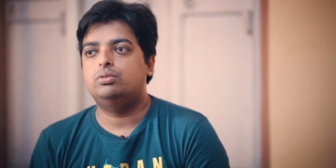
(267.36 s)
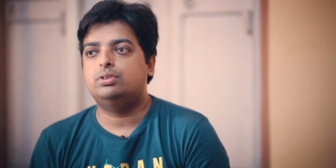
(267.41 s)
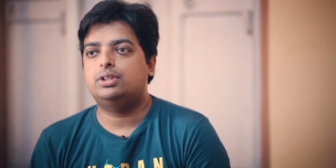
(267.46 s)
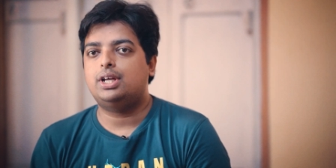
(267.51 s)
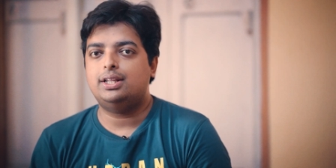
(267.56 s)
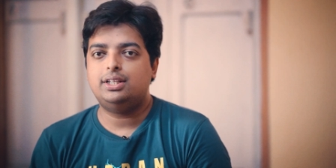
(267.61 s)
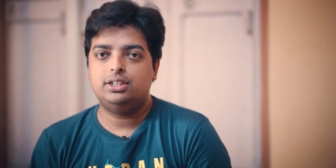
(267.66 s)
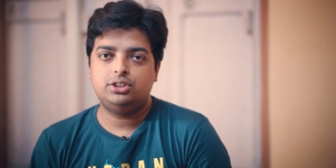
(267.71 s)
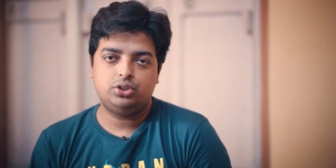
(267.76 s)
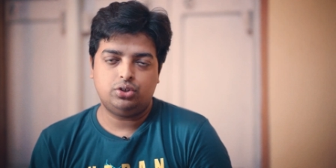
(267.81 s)

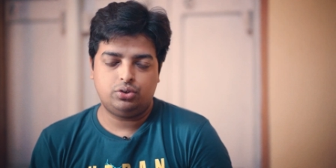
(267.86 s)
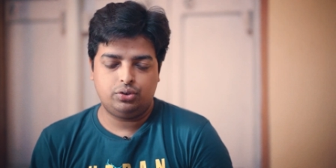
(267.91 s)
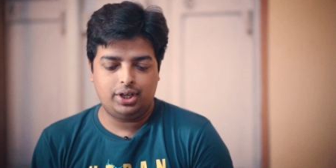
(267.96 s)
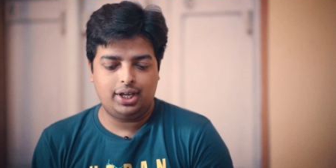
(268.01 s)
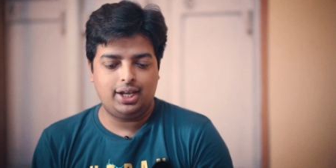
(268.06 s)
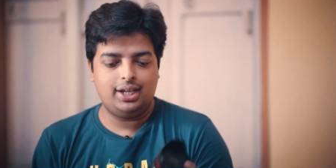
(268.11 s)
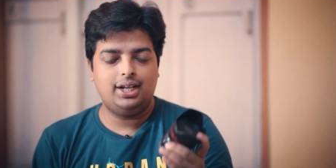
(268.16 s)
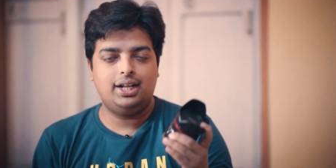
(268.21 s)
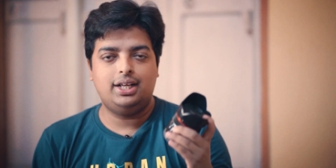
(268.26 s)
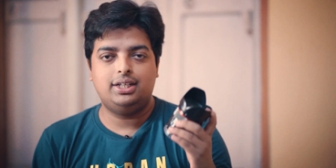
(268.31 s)
তাদের জন্য
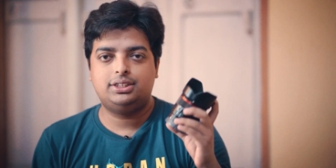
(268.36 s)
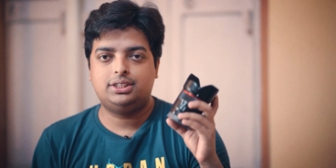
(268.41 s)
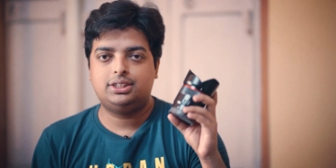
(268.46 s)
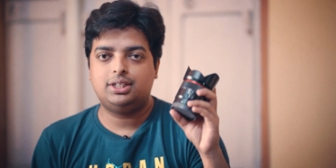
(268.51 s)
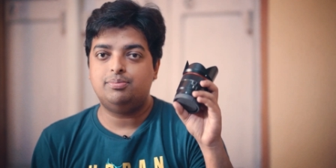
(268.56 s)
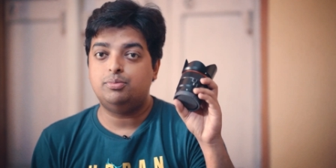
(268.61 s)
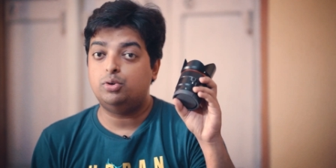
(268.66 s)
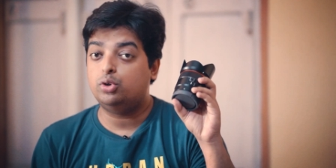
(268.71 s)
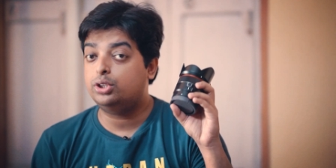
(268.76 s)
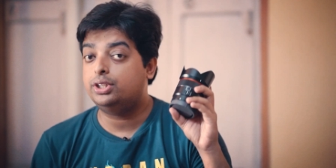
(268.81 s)
এই লেন্সটা
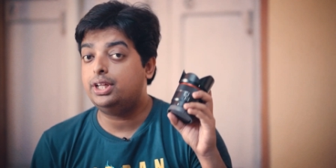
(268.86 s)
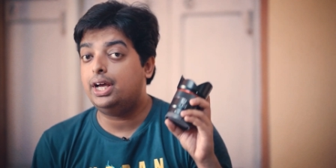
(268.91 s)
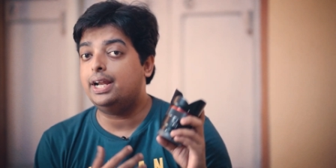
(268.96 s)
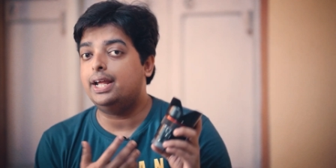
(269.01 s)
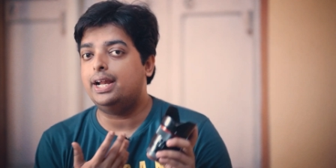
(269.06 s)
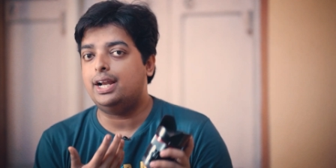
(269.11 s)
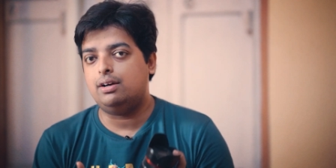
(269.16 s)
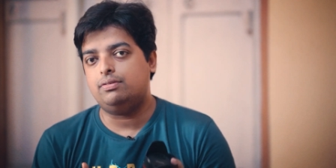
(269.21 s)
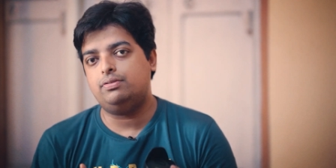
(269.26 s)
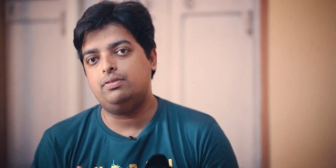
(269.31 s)
মোর দ্যান
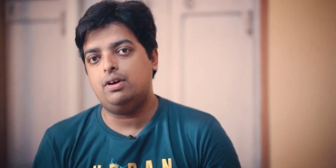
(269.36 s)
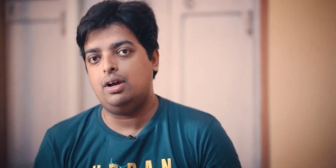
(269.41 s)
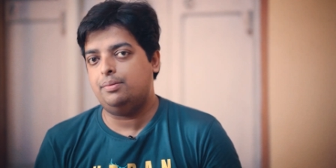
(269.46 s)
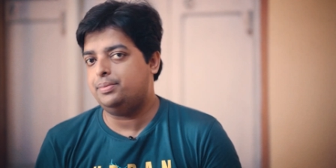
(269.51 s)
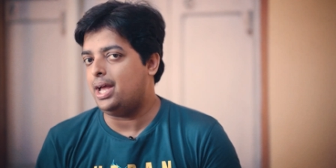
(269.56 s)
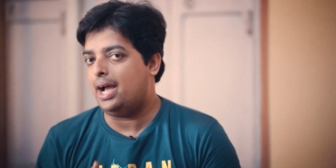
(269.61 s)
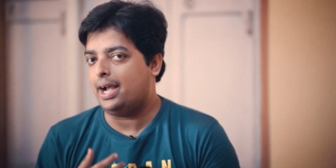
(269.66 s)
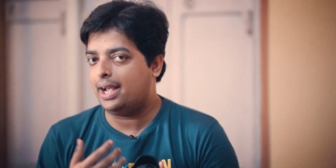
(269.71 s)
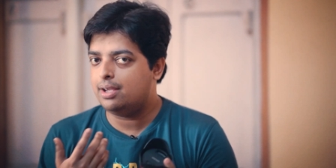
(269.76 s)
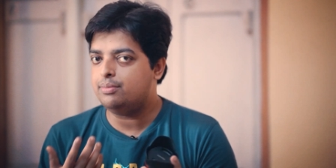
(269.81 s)
এনাফ আমি
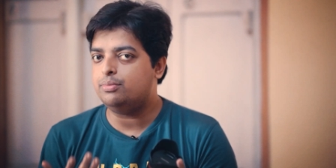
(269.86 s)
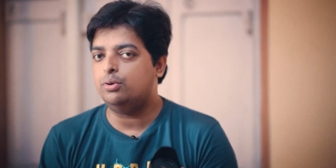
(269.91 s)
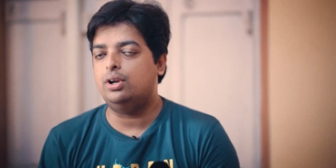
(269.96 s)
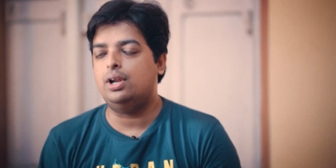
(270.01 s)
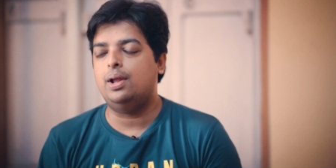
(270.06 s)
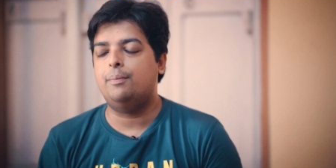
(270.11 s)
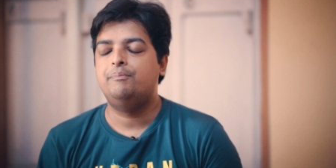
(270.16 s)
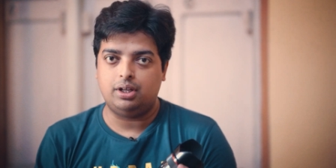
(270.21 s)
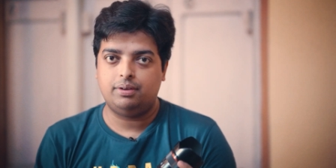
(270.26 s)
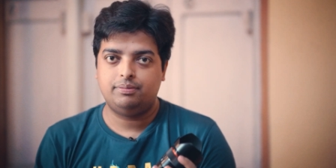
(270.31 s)
আগেই
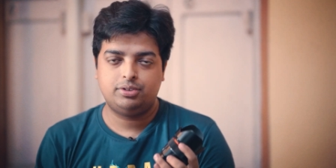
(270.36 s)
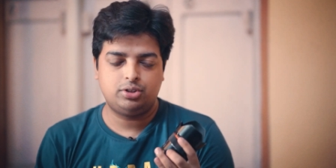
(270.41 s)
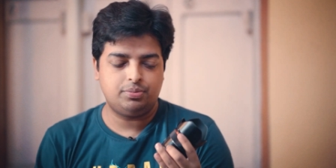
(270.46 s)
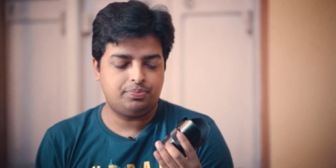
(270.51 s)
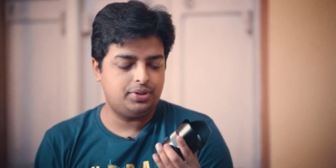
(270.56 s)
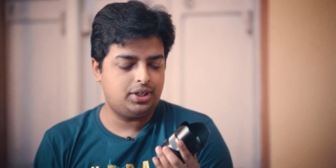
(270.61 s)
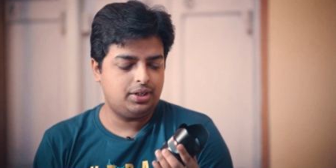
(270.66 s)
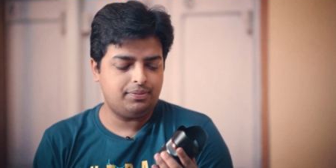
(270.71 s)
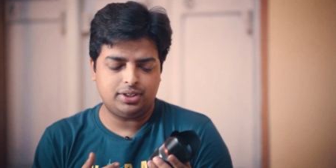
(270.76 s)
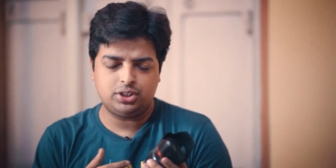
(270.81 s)
বললাম সো
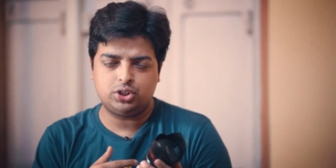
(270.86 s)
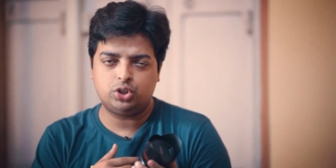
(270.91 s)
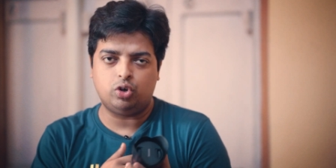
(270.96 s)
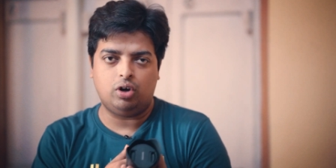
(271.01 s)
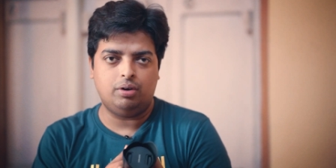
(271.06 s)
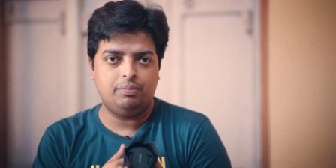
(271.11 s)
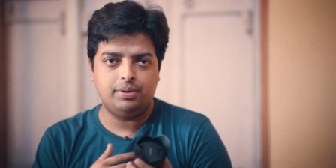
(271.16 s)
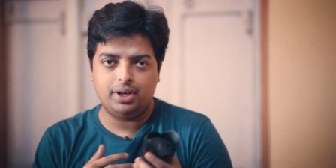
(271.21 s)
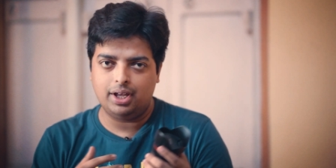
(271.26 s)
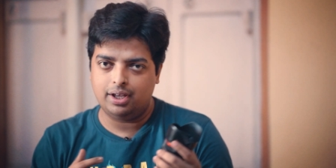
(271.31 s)
প্রিটিমার সব